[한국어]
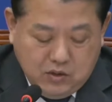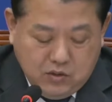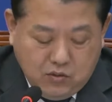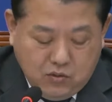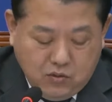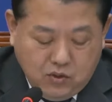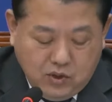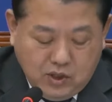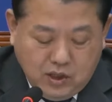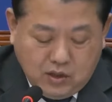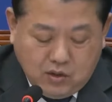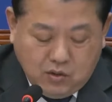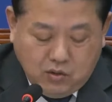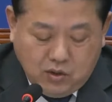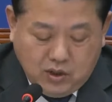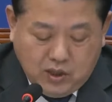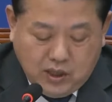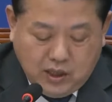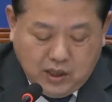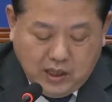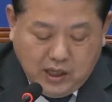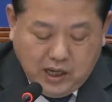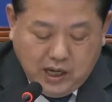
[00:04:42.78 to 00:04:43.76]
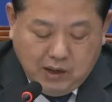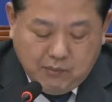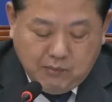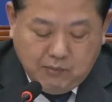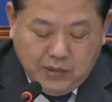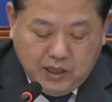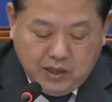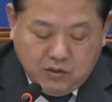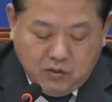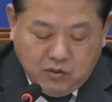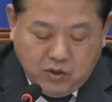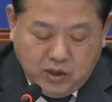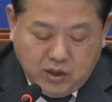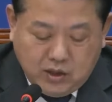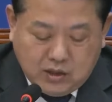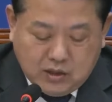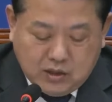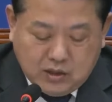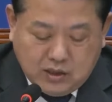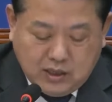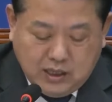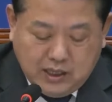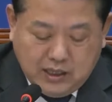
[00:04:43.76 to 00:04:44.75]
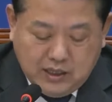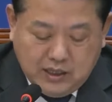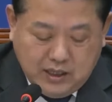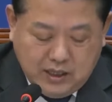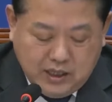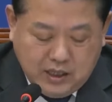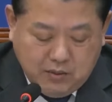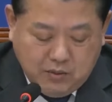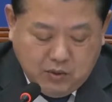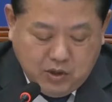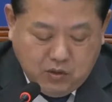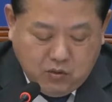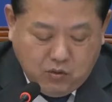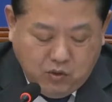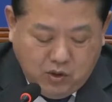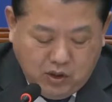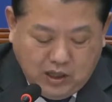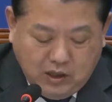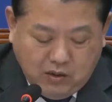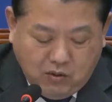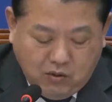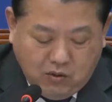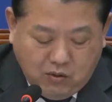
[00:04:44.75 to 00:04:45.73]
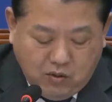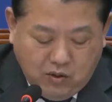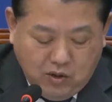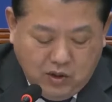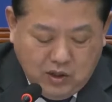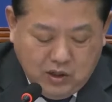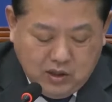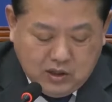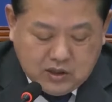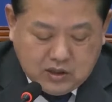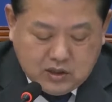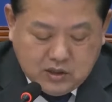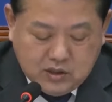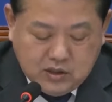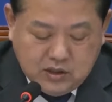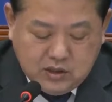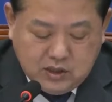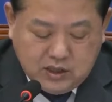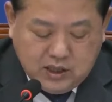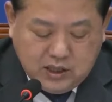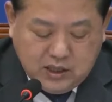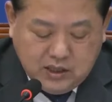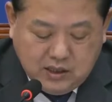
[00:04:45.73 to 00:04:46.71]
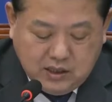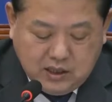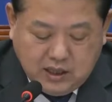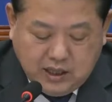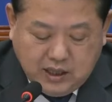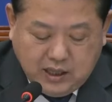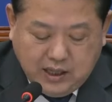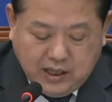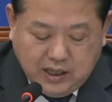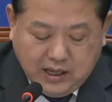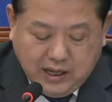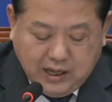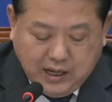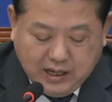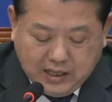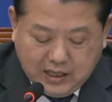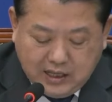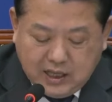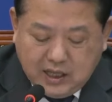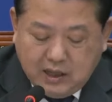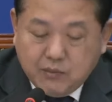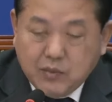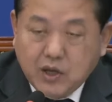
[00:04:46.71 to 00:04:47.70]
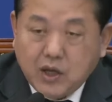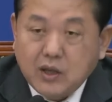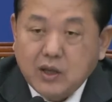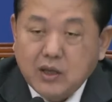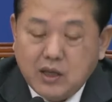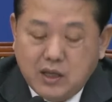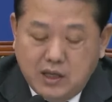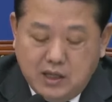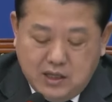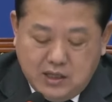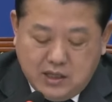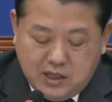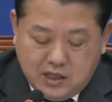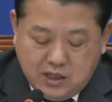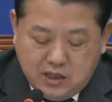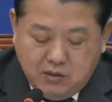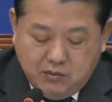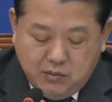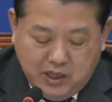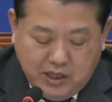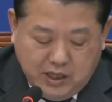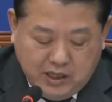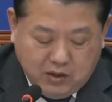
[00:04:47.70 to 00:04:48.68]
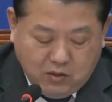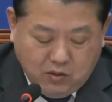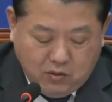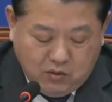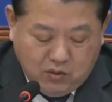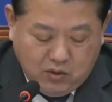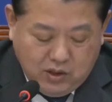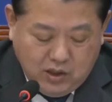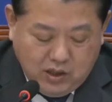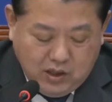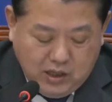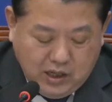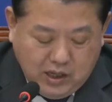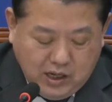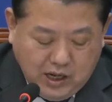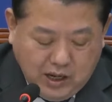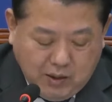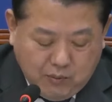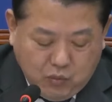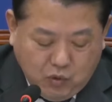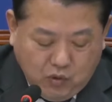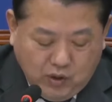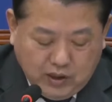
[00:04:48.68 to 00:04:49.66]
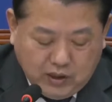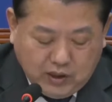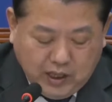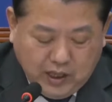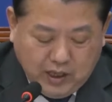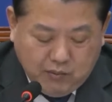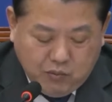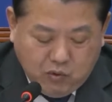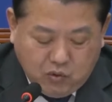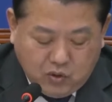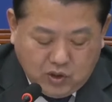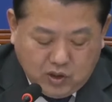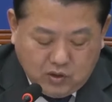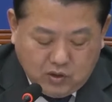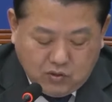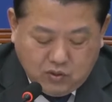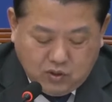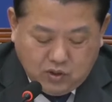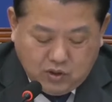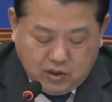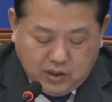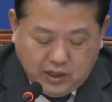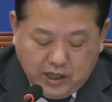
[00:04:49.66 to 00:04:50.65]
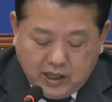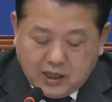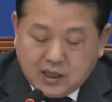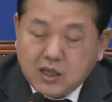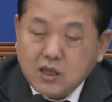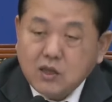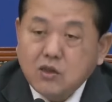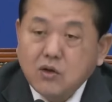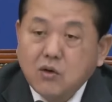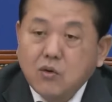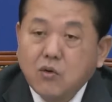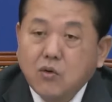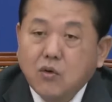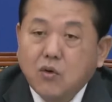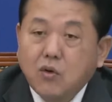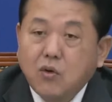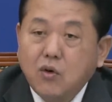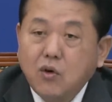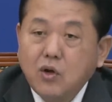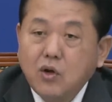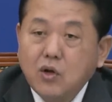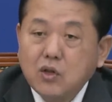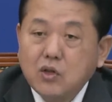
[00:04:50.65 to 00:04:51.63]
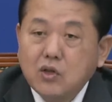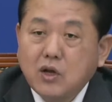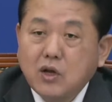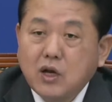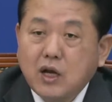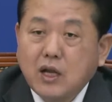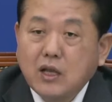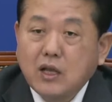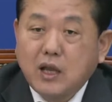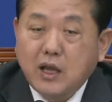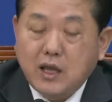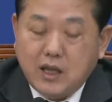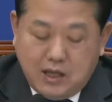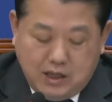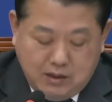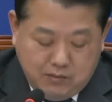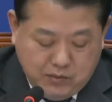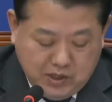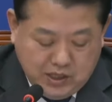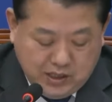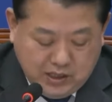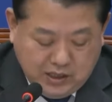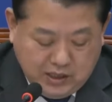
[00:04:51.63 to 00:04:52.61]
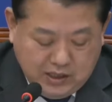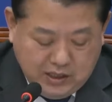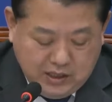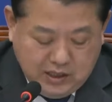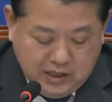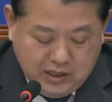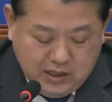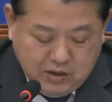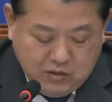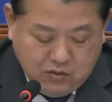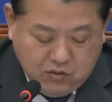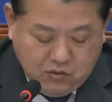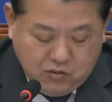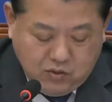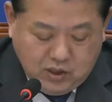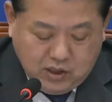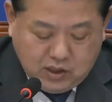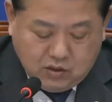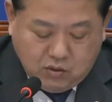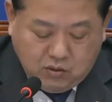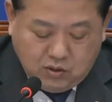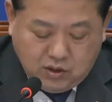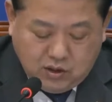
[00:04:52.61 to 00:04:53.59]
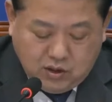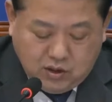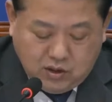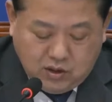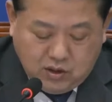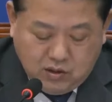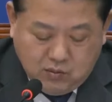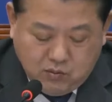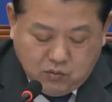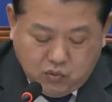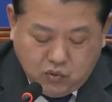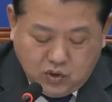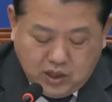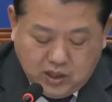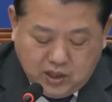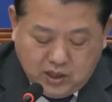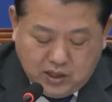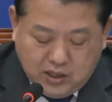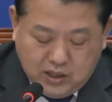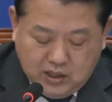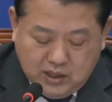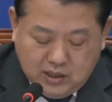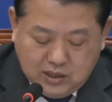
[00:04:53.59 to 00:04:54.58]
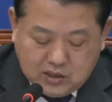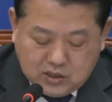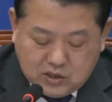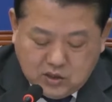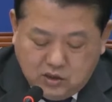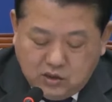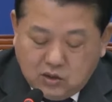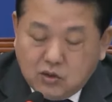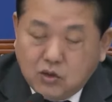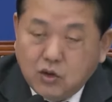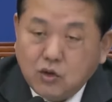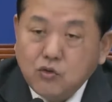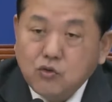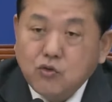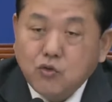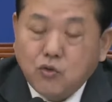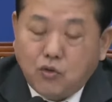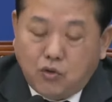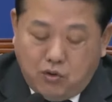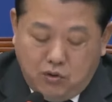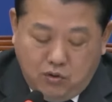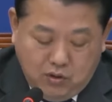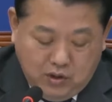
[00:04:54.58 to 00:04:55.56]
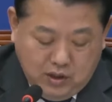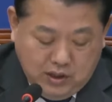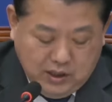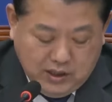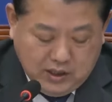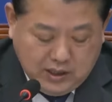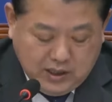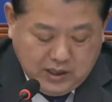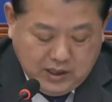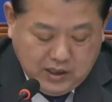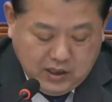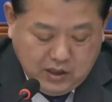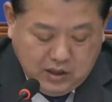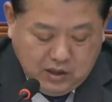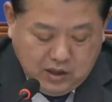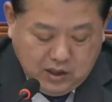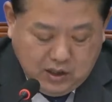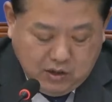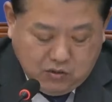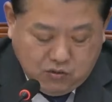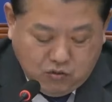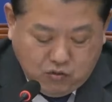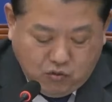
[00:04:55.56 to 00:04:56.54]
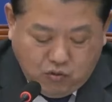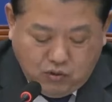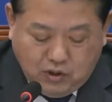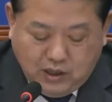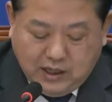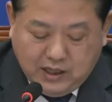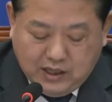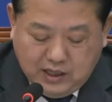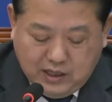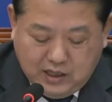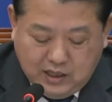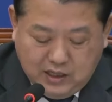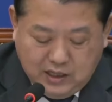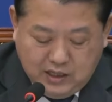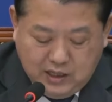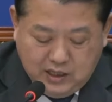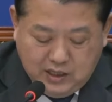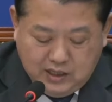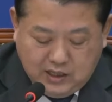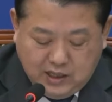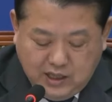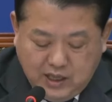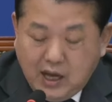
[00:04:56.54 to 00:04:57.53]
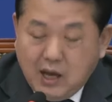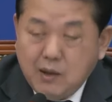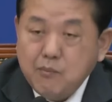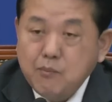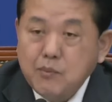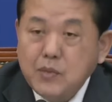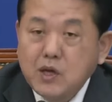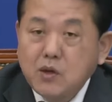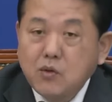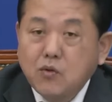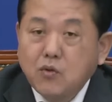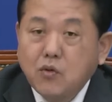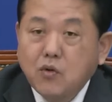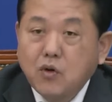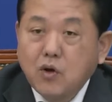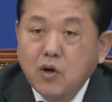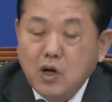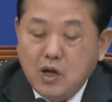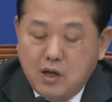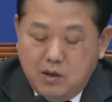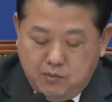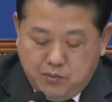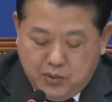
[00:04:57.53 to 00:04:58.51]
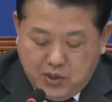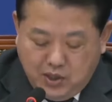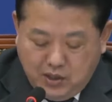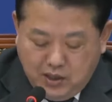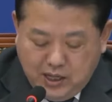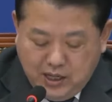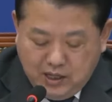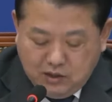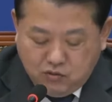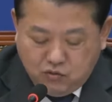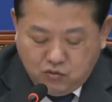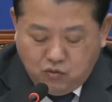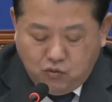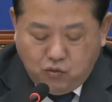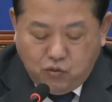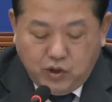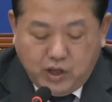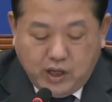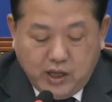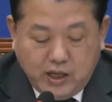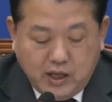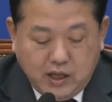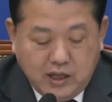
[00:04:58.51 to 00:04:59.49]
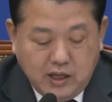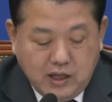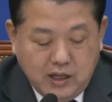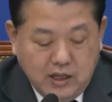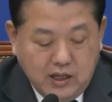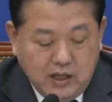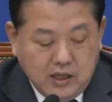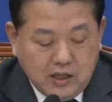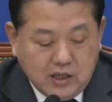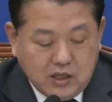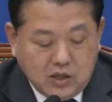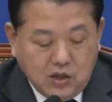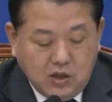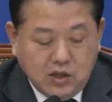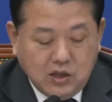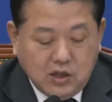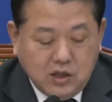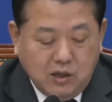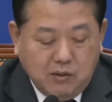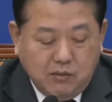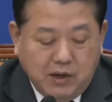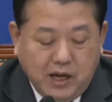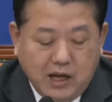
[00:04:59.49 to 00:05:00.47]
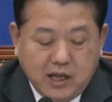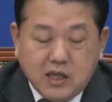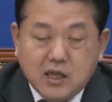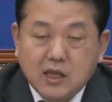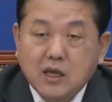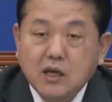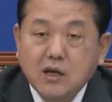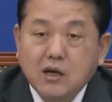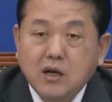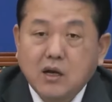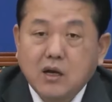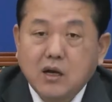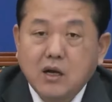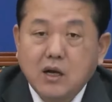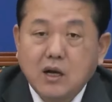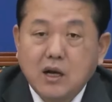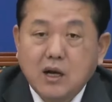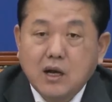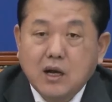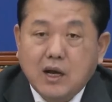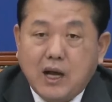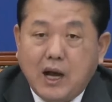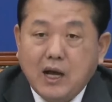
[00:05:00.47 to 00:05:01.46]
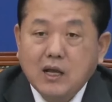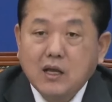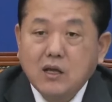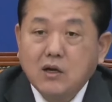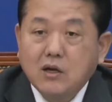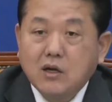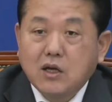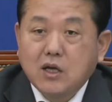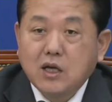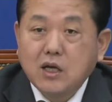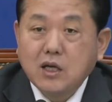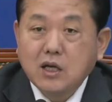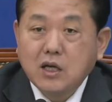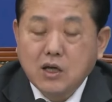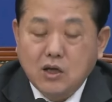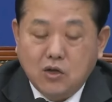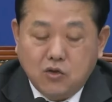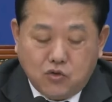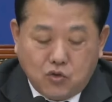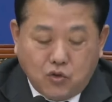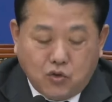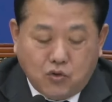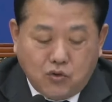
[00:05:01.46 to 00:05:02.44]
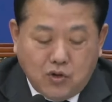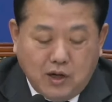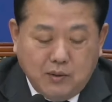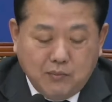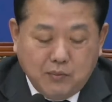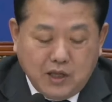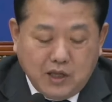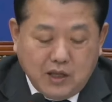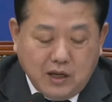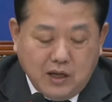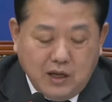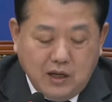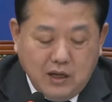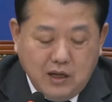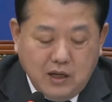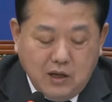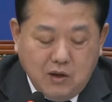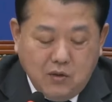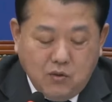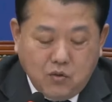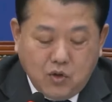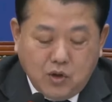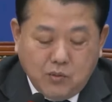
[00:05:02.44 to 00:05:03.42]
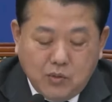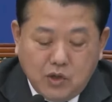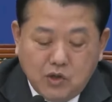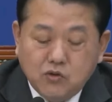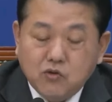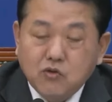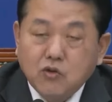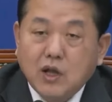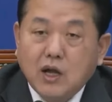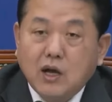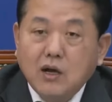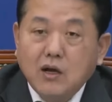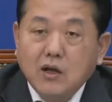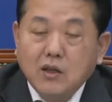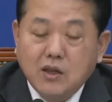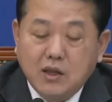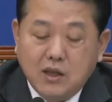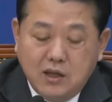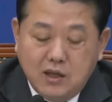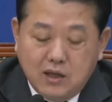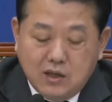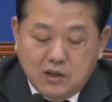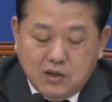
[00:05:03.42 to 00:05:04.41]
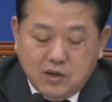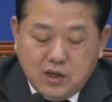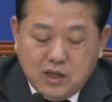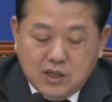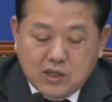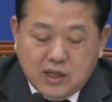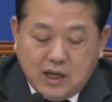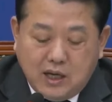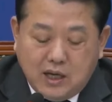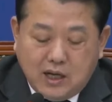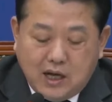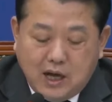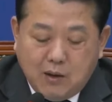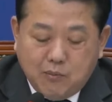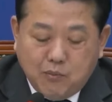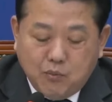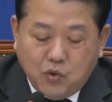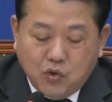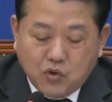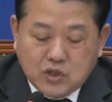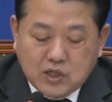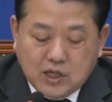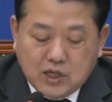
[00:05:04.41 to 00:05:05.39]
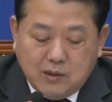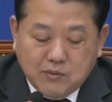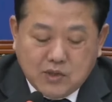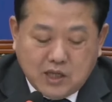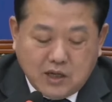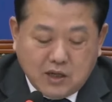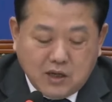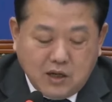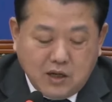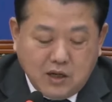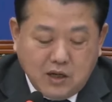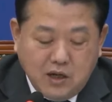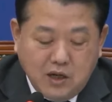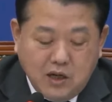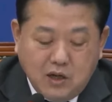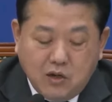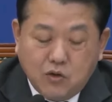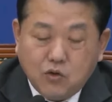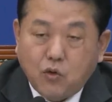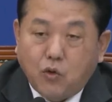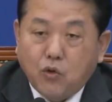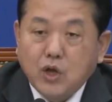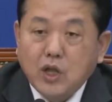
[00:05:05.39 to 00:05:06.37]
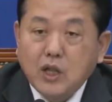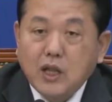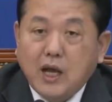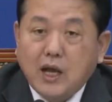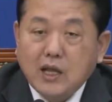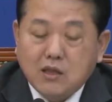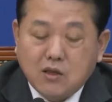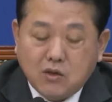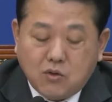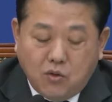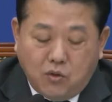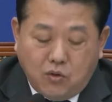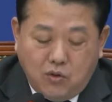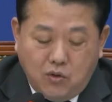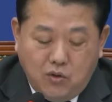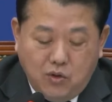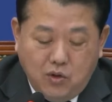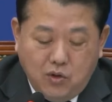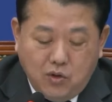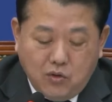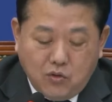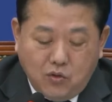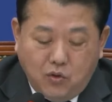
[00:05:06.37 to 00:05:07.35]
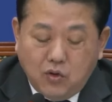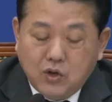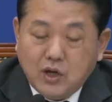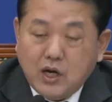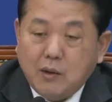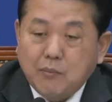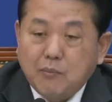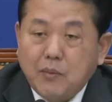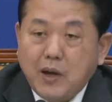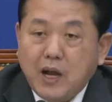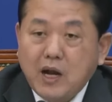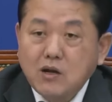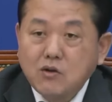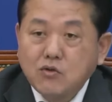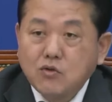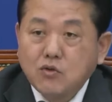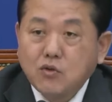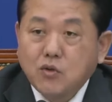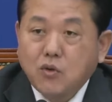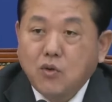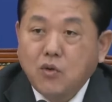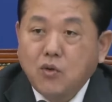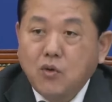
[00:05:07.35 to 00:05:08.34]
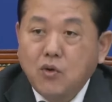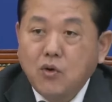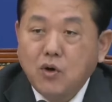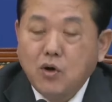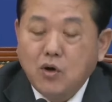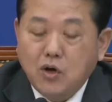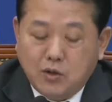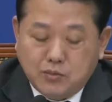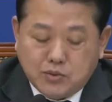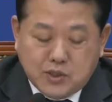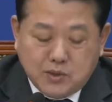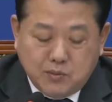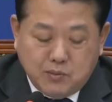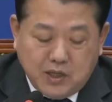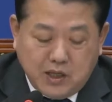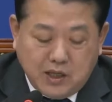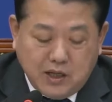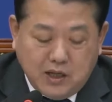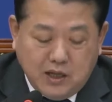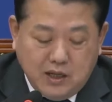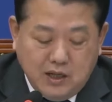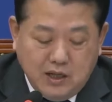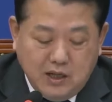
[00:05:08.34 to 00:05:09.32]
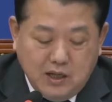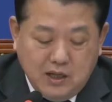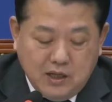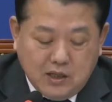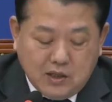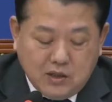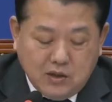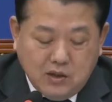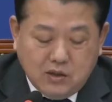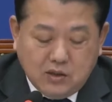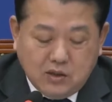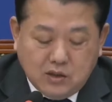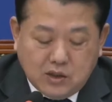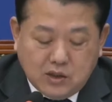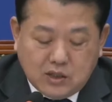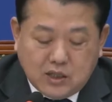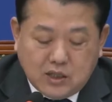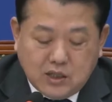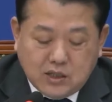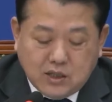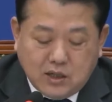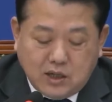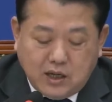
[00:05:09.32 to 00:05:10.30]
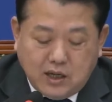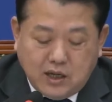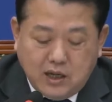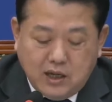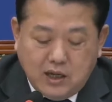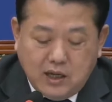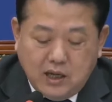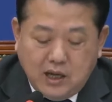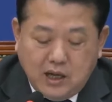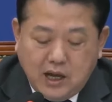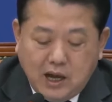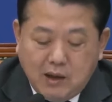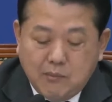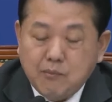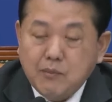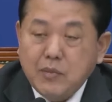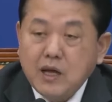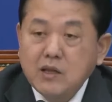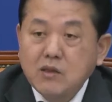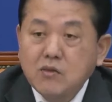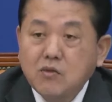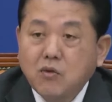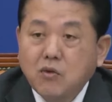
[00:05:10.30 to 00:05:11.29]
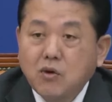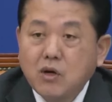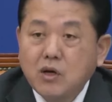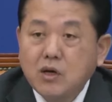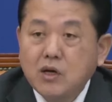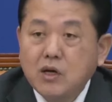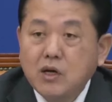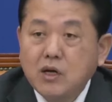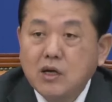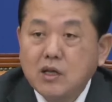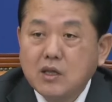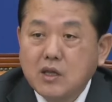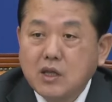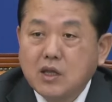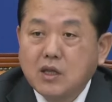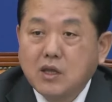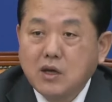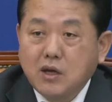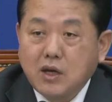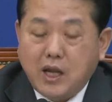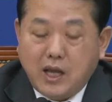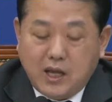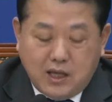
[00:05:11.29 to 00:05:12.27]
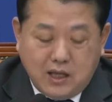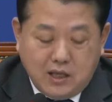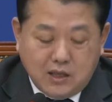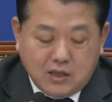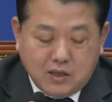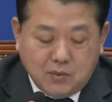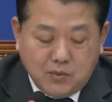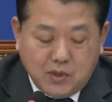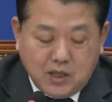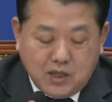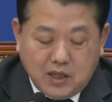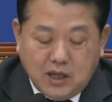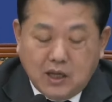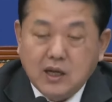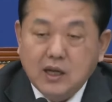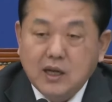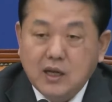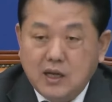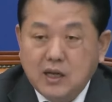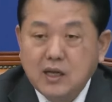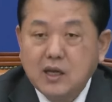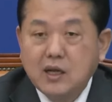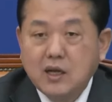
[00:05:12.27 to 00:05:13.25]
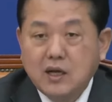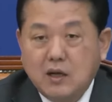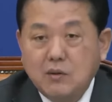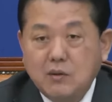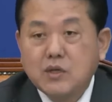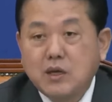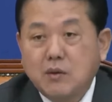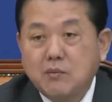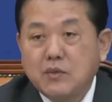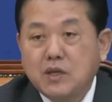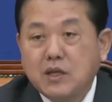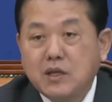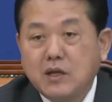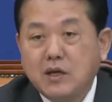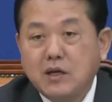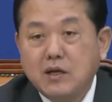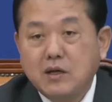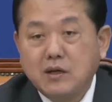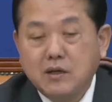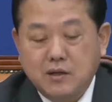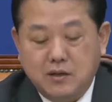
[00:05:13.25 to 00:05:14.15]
윤 대통령이 한반도의 극한 대립을 원하고 즐기는 게 아니라면 지금이라도 안보와 대북 기조를 획기적으로 전환해야 합니다. 윤 대통령은 부디 정권 수호, 김건희 수호가 아닌 대한민국 평화 수호에 전념하시기를 강력히 촉구합니다. 우리 민주당은 더 이상 안보 참사를 용인하지도 용납할 수도 없습니다. 더 늦기 전에 한반도를 지켜내겠습니다. 감사합니다.